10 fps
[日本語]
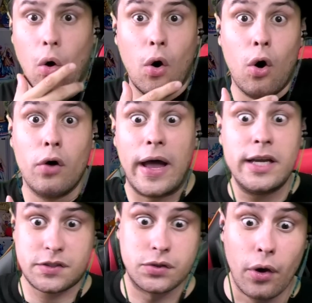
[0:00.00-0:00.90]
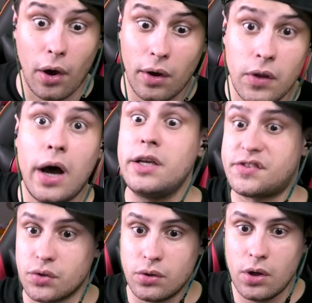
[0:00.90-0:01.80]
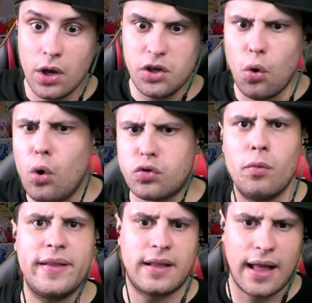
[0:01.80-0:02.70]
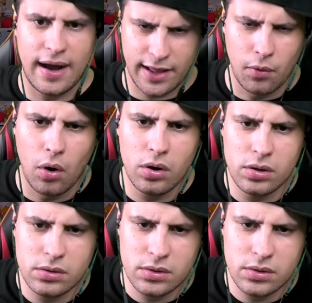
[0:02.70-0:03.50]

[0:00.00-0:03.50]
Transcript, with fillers: お、ナイスナイス。よう止めたな、あれを。